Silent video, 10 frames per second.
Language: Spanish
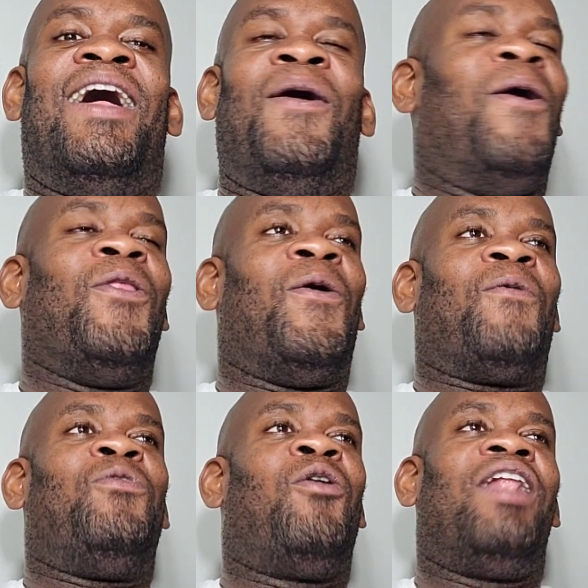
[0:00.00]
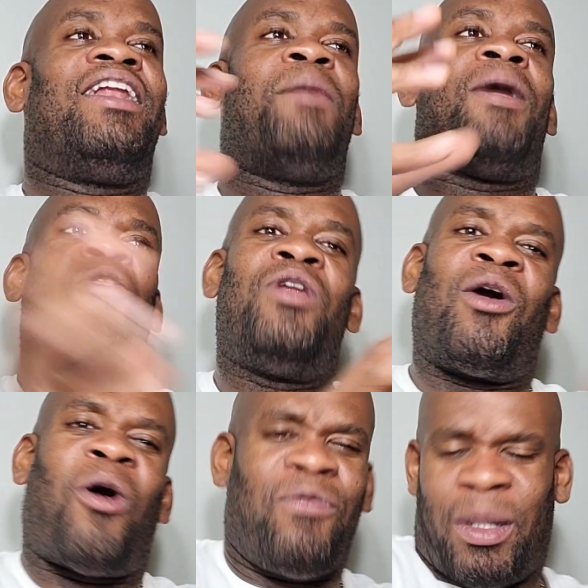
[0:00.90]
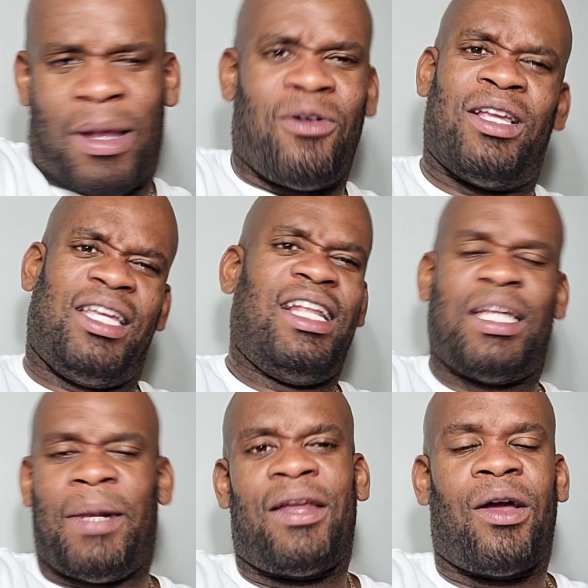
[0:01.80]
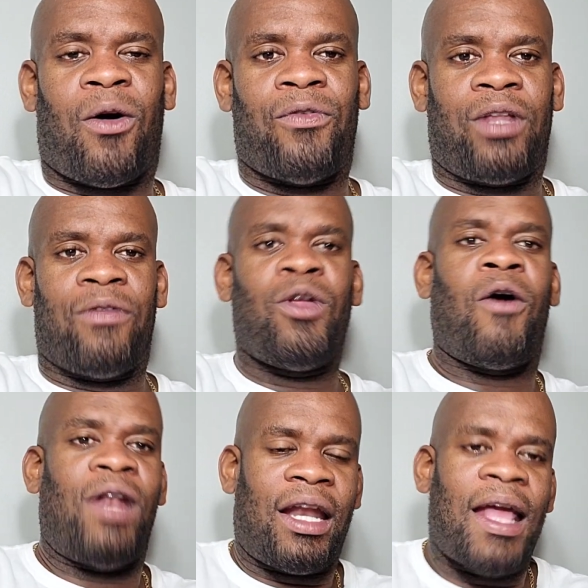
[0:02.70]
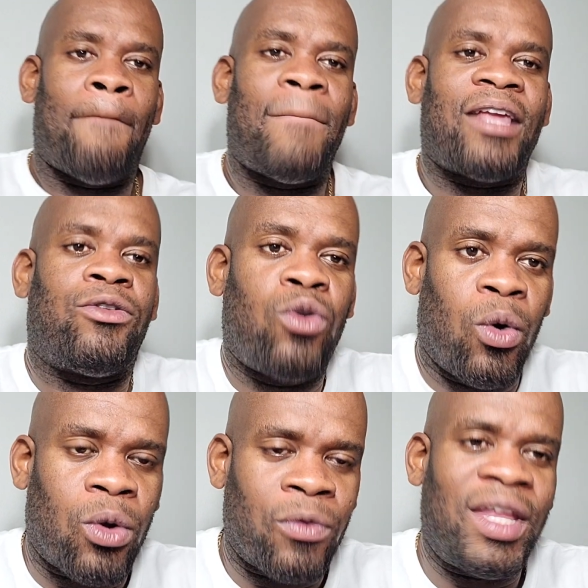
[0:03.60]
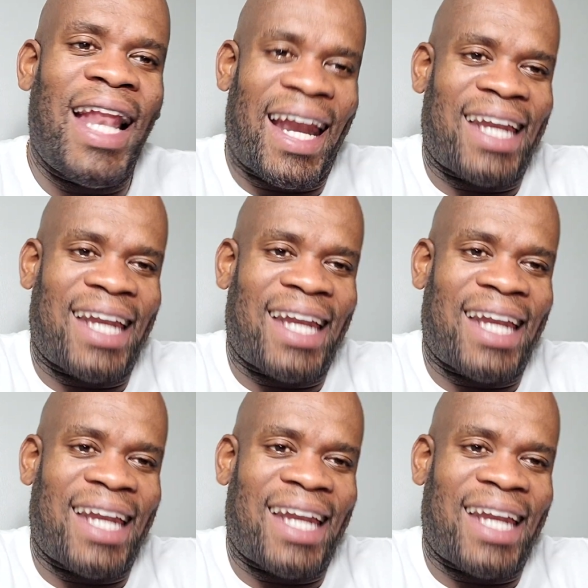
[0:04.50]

O no, no hablarían más duro en contra, para no decir esa palabra en contra. No hablarían más duro de la